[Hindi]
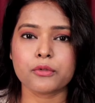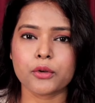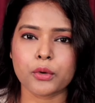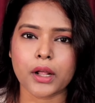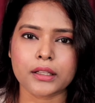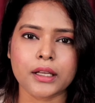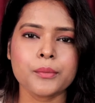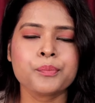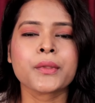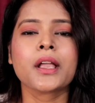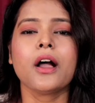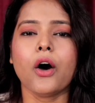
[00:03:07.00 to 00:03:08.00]
हेयर फॉल हो रहा
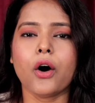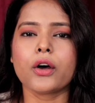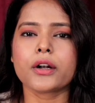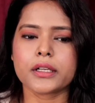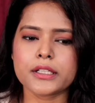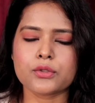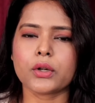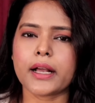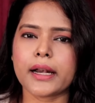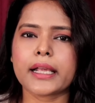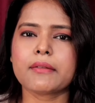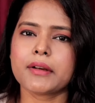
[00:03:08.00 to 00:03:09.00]
था और इसको
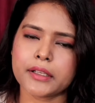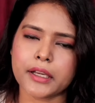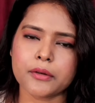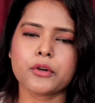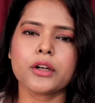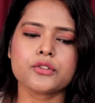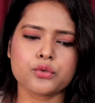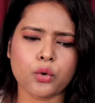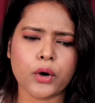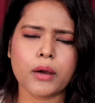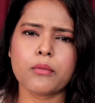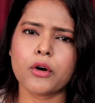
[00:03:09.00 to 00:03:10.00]
लगाने के बाद हेयर फॉल
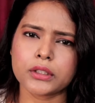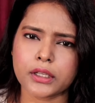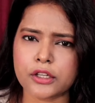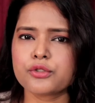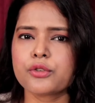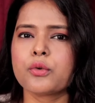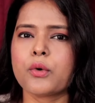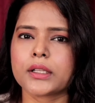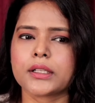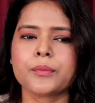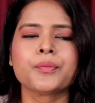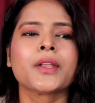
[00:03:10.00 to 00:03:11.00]
थोड़ा बहुत कंट्रोल
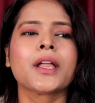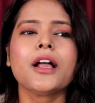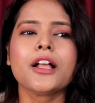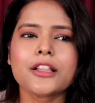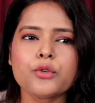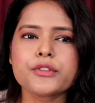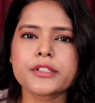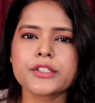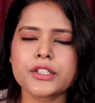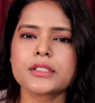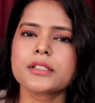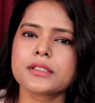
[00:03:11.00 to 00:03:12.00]
हुआ था
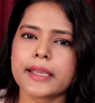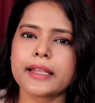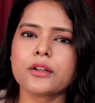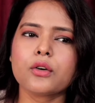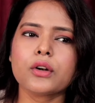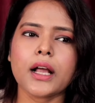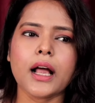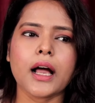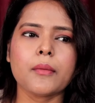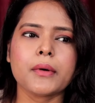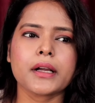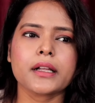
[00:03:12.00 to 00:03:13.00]
दूसरी चीज इस तेल को ना
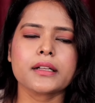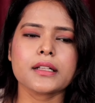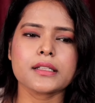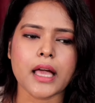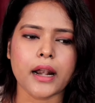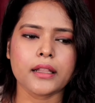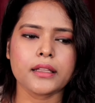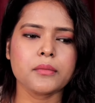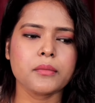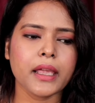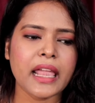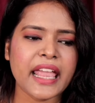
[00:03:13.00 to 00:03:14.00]
आप अगर सारा
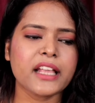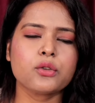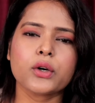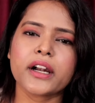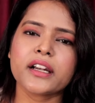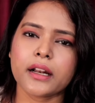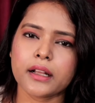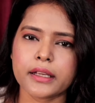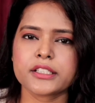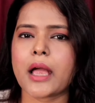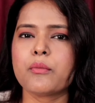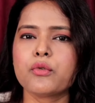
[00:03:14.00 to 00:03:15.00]
दिन में एक दो घंटा रख
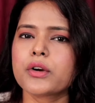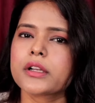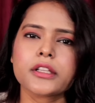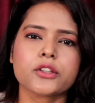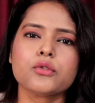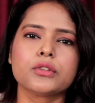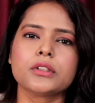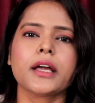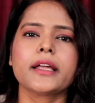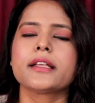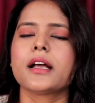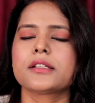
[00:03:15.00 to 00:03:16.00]
के शैम्पू कर देते हो
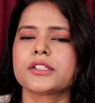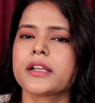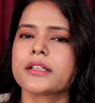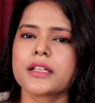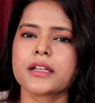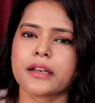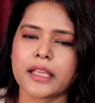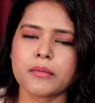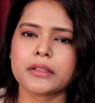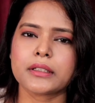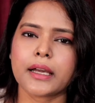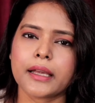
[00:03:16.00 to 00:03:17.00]
उतना अच्छा रिजल्ट
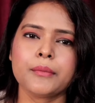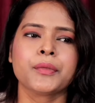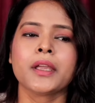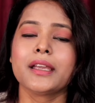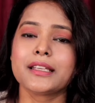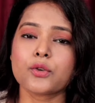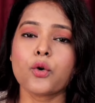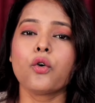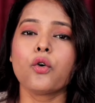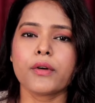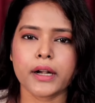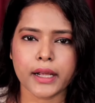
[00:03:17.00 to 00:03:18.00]
नहीं मिलता है इसको
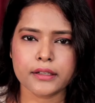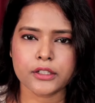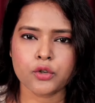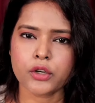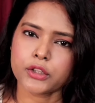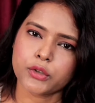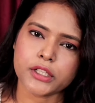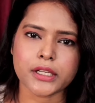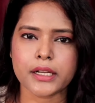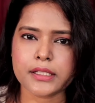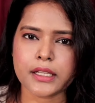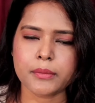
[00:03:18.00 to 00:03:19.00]
ओवरनाइट रखोगे तो
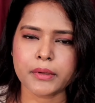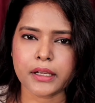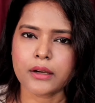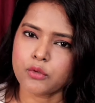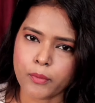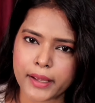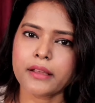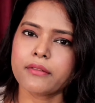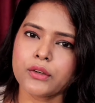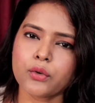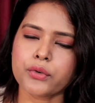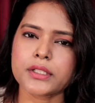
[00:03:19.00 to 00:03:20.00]
अच्छा रिजल्ट मिलेगा वो
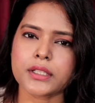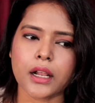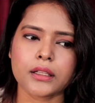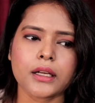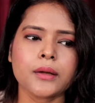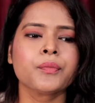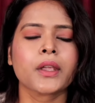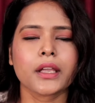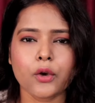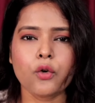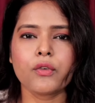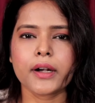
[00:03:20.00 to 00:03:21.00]
मैंने भी नोटिस करा था
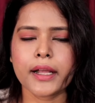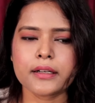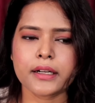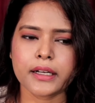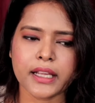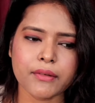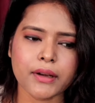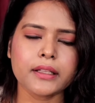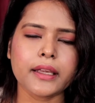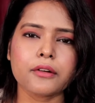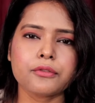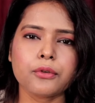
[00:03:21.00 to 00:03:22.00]
कि ओवरनाइट रखने के
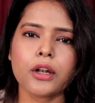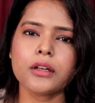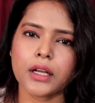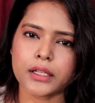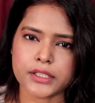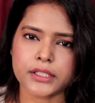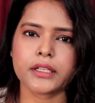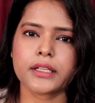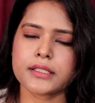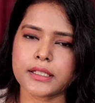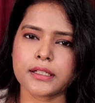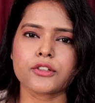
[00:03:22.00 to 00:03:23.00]
बाद हेयर फॉल अच्छे
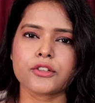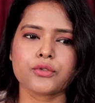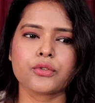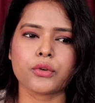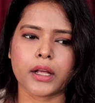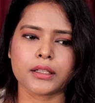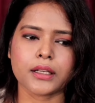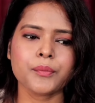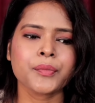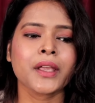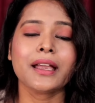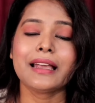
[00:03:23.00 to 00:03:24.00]
तरीके से कंट्रोल हो रहा
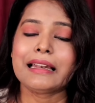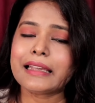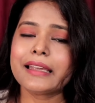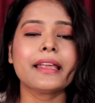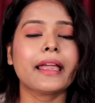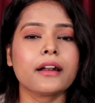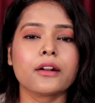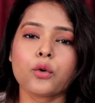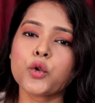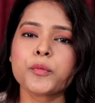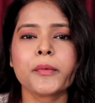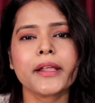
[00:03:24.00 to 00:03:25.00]
था लेकिन हेयर
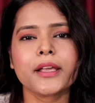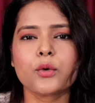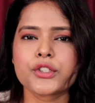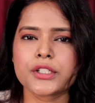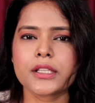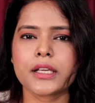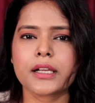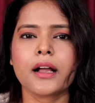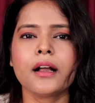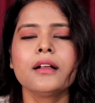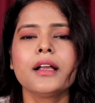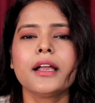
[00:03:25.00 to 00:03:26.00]
ग्रोथ मैंने कुछ नहीं
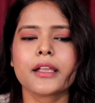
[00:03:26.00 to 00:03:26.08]
देखा